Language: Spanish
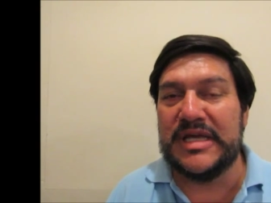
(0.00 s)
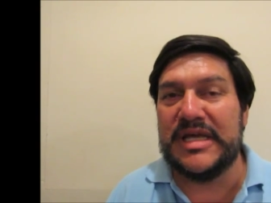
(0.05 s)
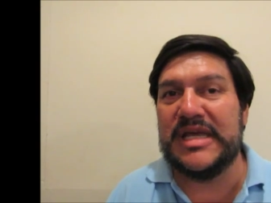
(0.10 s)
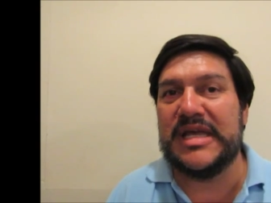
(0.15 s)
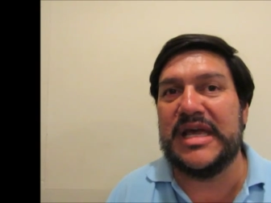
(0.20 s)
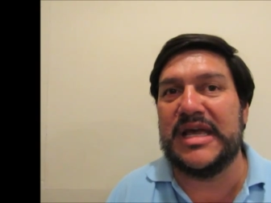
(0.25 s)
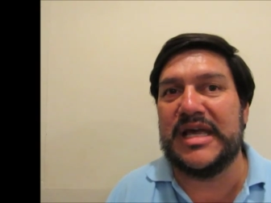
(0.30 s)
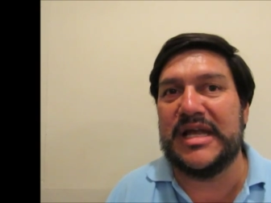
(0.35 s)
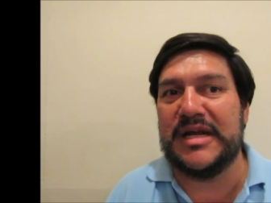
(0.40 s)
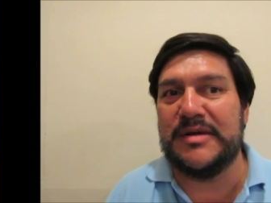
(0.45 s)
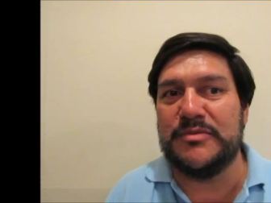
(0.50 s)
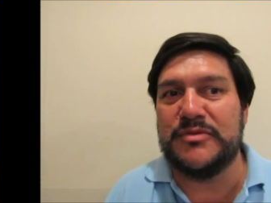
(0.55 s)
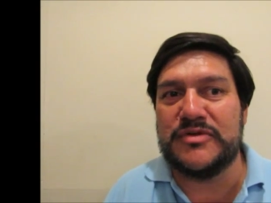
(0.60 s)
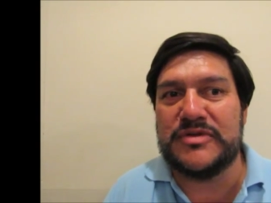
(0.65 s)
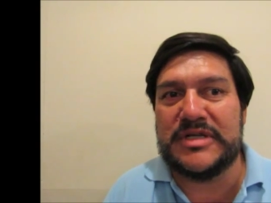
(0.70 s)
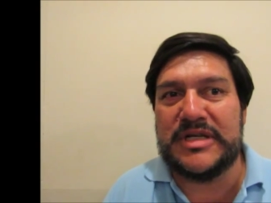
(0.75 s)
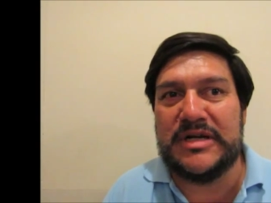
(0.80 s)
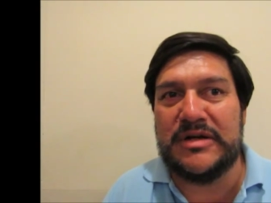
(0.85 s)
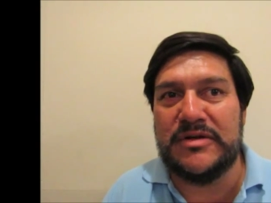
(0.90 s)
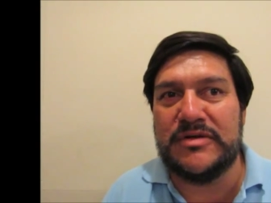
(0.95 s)
y que
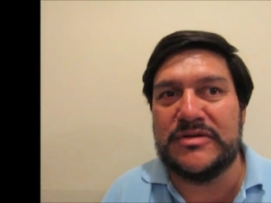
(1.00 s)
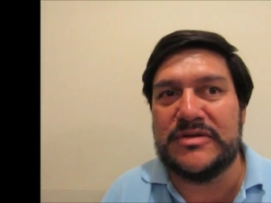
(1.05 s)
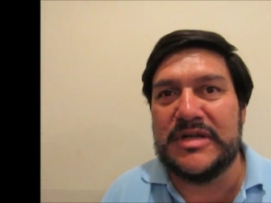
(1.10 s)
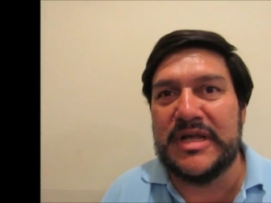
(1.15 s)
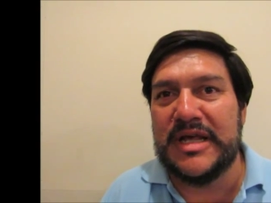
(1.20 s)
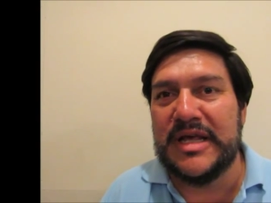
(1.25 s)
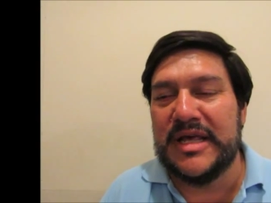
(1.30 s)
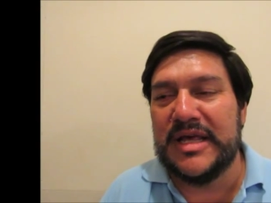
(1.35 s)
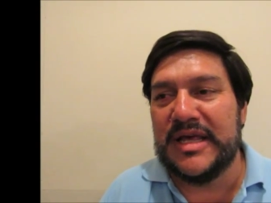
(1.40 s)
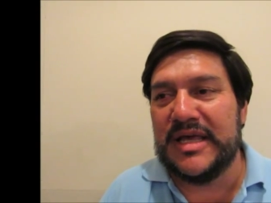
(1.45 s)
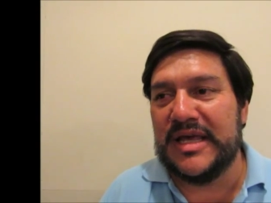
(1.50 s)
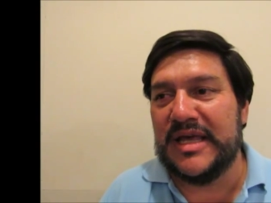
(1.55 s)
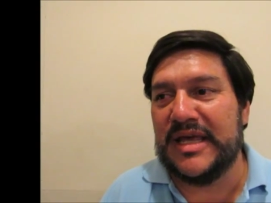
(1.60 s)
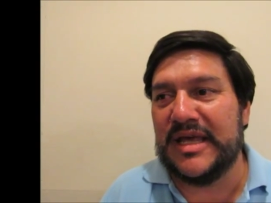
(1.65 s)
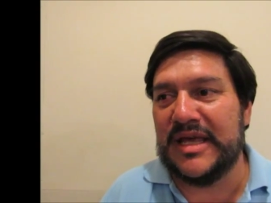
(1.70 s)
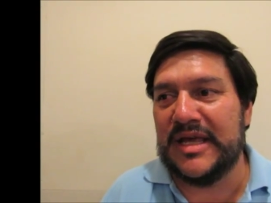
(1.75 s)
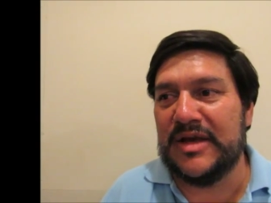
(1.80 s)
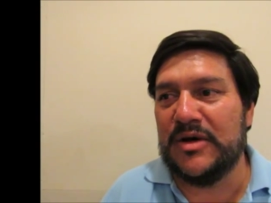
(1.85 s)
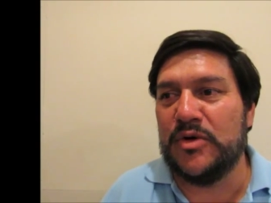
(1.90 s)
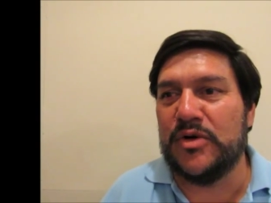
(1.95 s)
queremos irlos eh,